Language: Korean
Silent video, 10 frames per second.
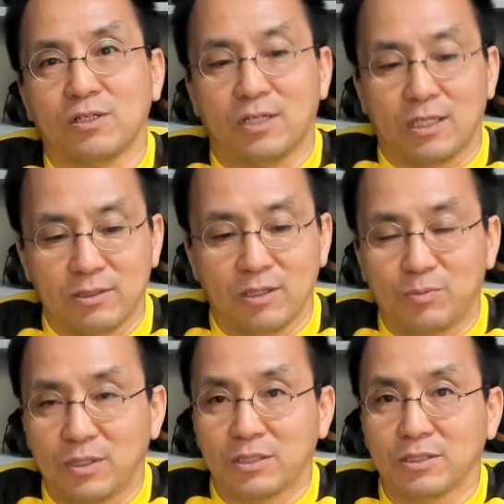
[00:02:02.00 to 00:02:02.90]
않는데
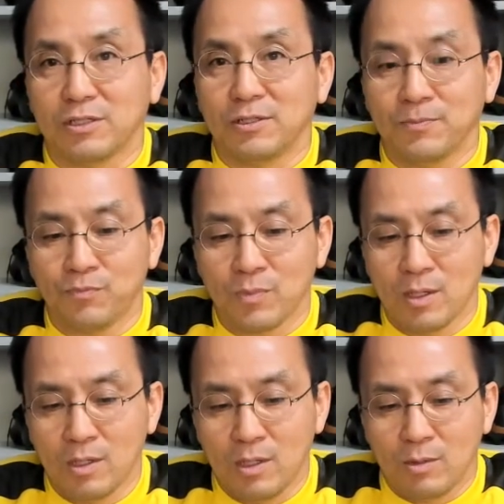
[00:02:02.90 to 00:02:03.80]
비해서
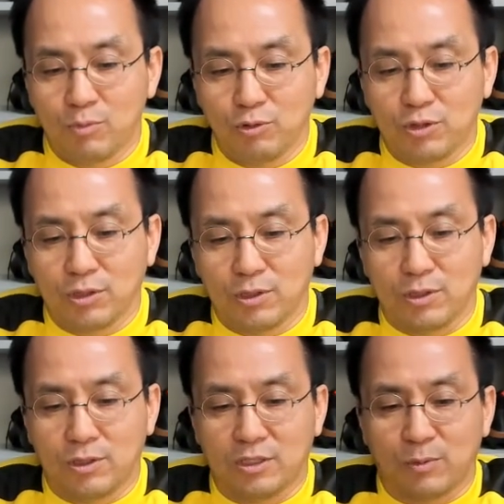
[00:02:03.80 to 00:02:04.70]

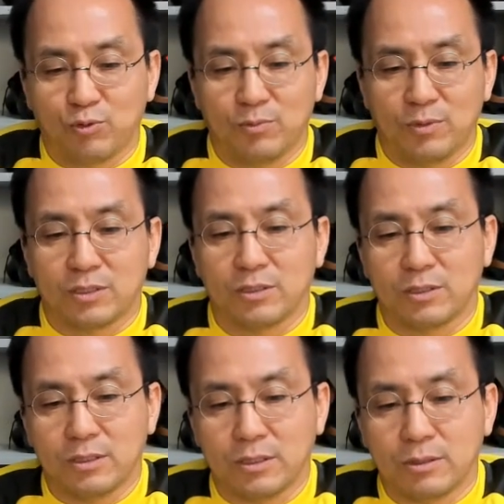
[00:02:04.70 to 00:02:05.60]
퓨처
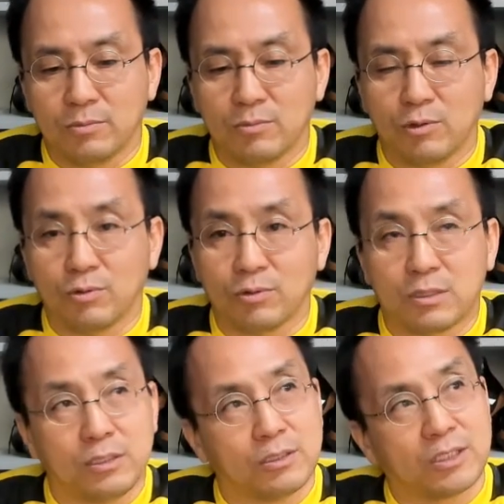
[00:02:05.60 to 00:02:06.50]
제품에서는 뭐
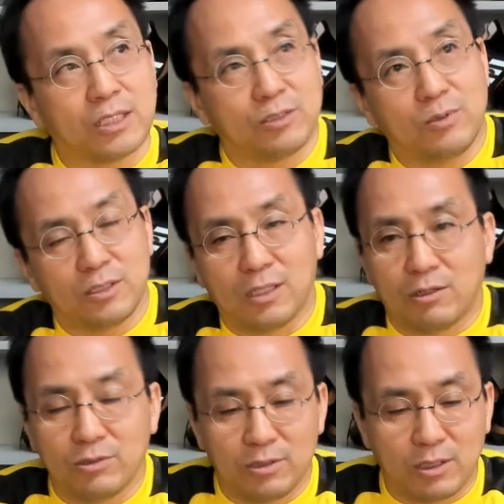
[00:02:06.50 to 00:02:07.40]
그 4.1에서
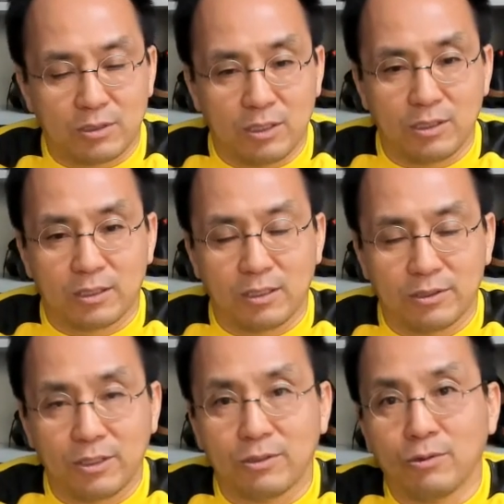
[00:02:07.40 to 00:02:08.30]
나오는지 제가 기억이 안
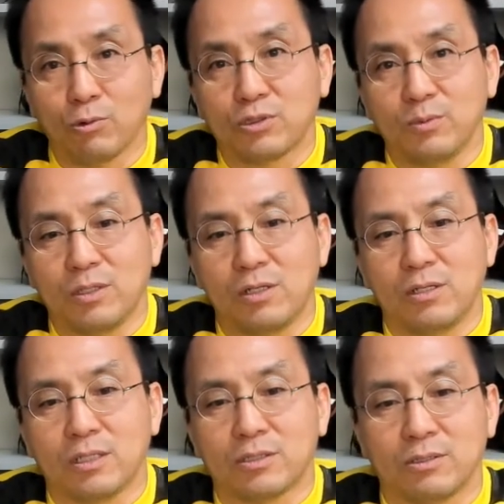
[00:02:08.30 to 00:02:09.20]
나는데요.
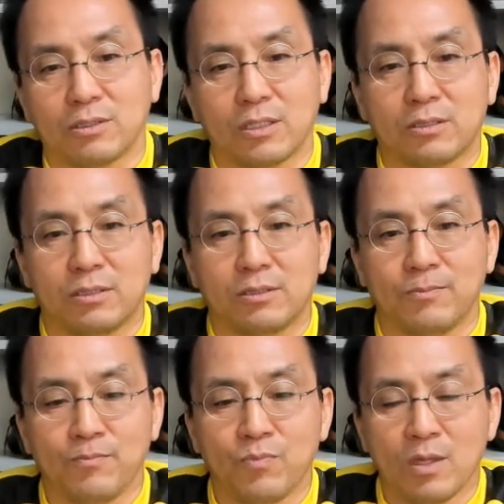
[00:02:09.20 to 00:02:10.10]
5.1에서는 어쨌든
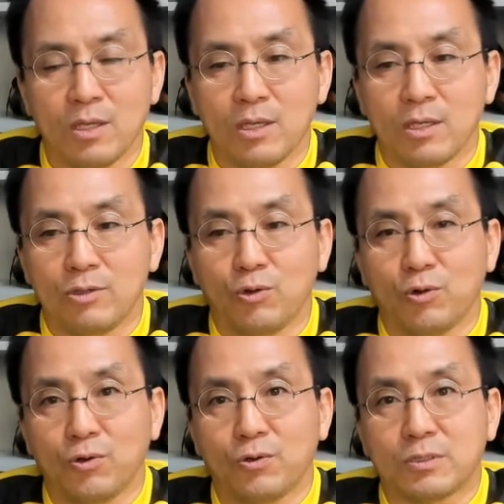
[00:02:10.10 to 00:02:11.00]

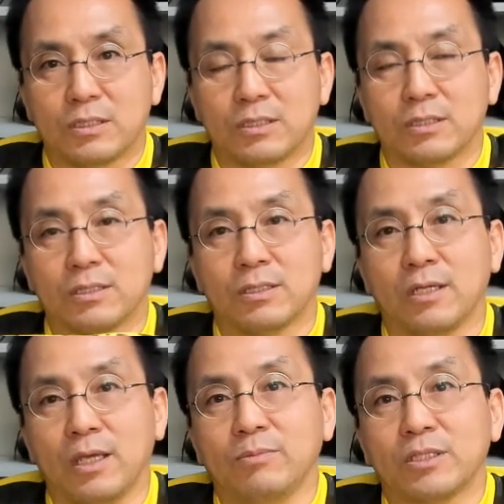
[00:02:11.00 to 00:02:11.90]
요 그
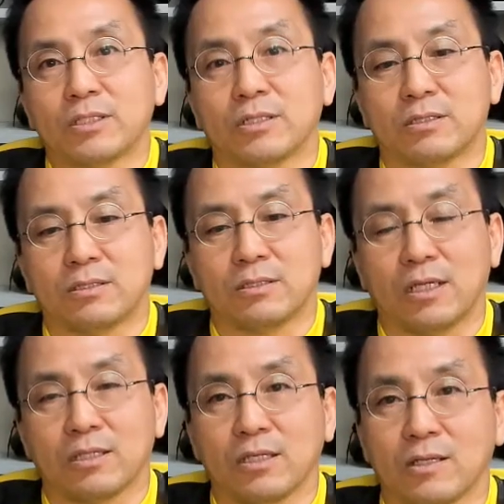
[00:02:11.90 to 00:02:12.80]
MG
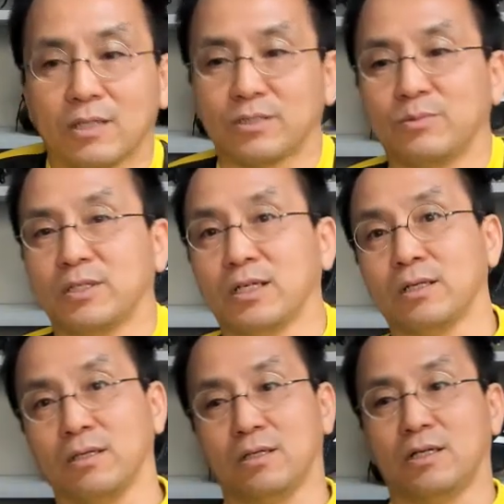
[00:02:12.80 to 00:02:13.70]
스터드라는 게 나왔습니다.
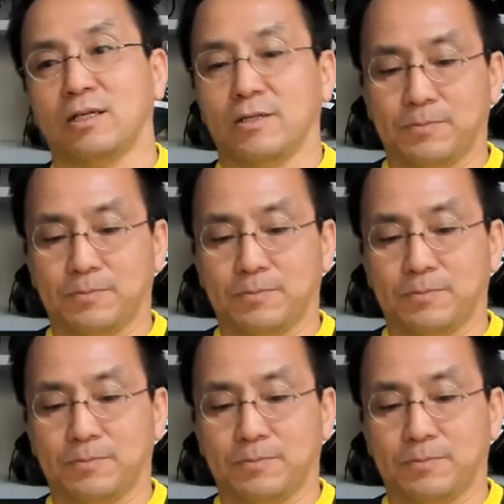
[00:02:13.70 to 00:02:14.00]
그러니까